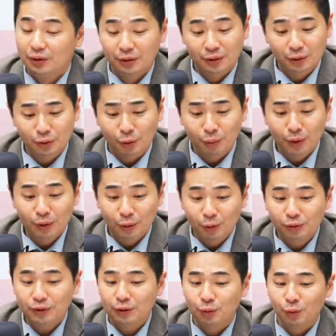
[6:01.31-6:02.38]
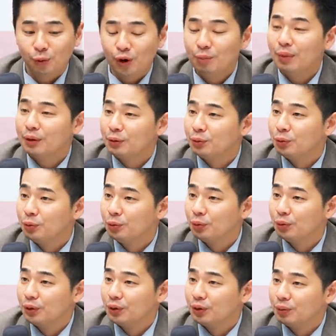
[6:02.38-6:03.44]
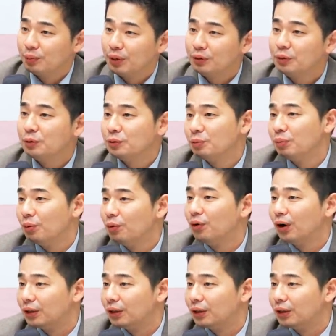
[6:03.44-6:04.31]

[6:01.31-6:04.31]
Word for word: 근데 정말로 코스닥이 오랜만에 요 패턴을 좀 본 것